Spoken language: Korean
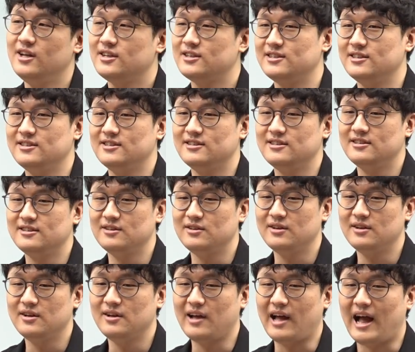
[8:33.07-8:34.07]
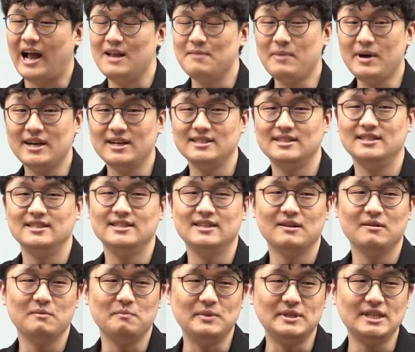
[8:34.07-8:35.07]
그 알바를
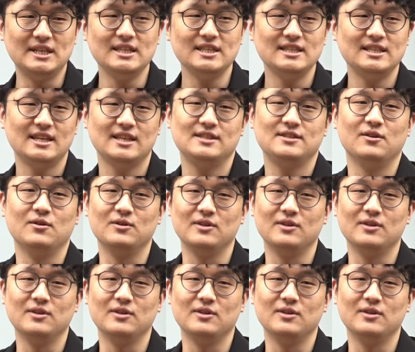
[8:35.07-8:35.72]
진짜 미친 듯이 했어요.